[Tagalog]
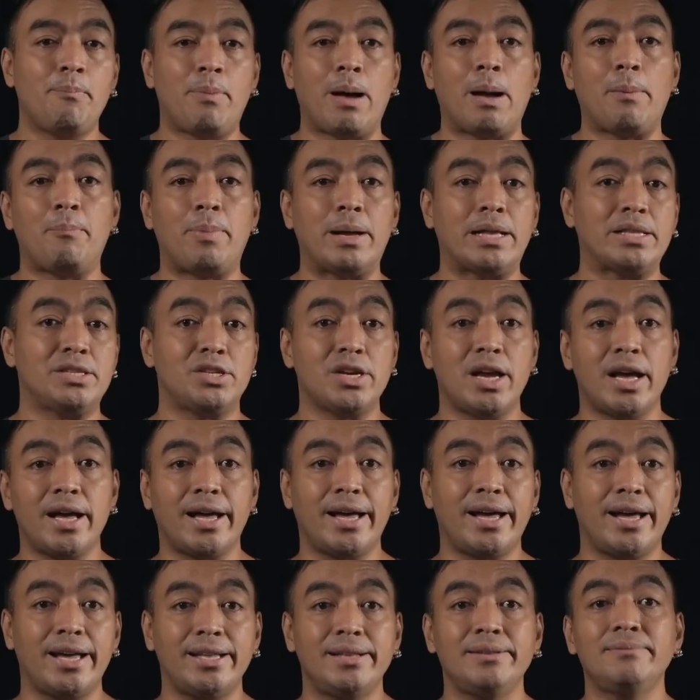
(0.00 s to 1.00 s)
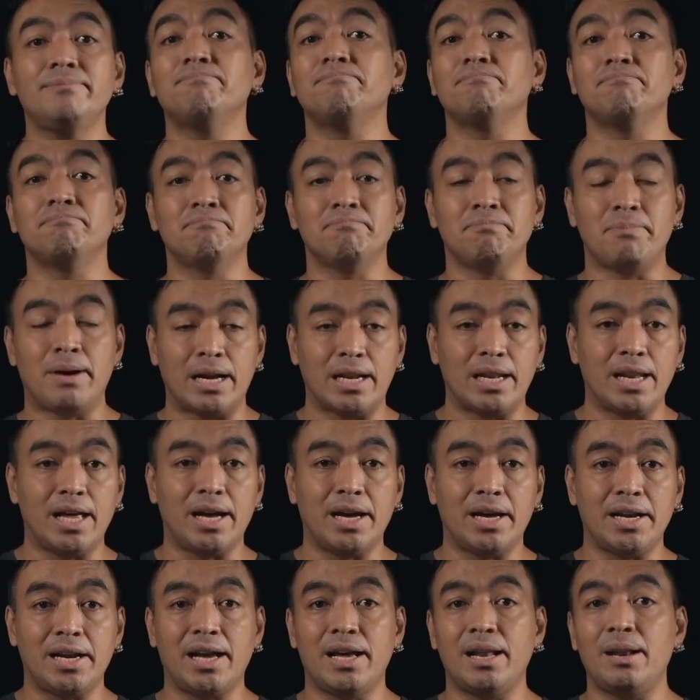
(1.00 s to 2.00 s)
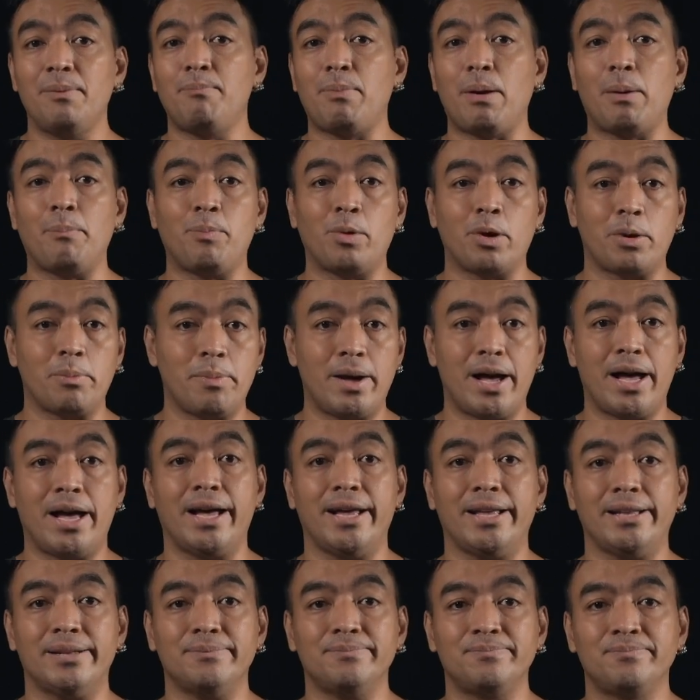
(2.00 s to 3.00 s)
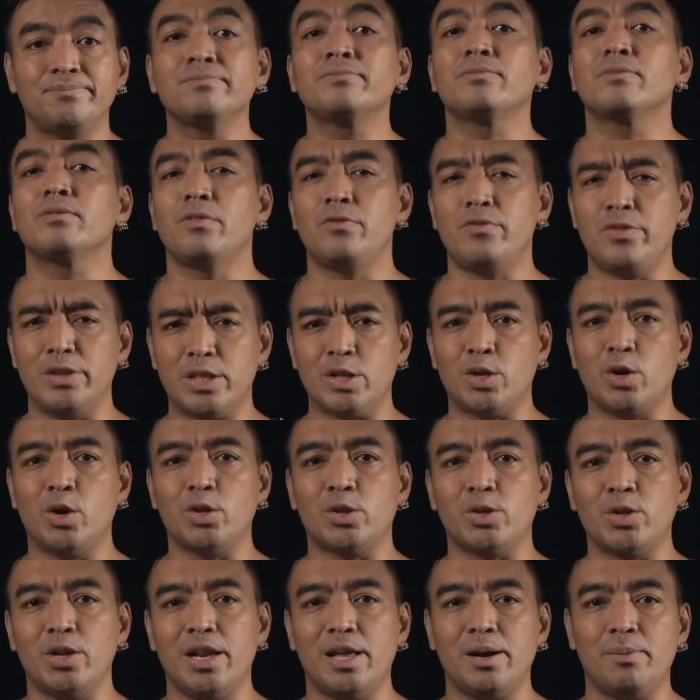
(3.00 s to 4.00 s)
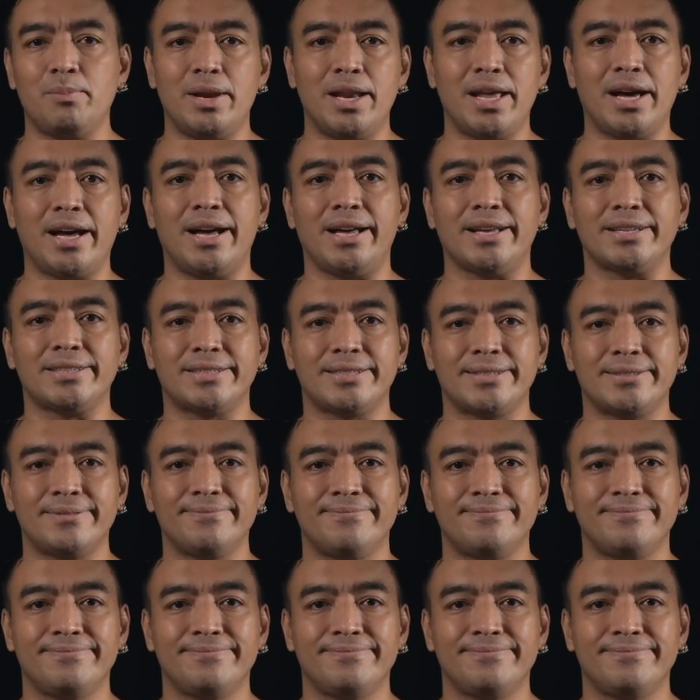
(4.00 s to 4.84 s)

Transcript: Pangpadyakan, panglakaran, pangpormahan. Thin cotton lang malakas.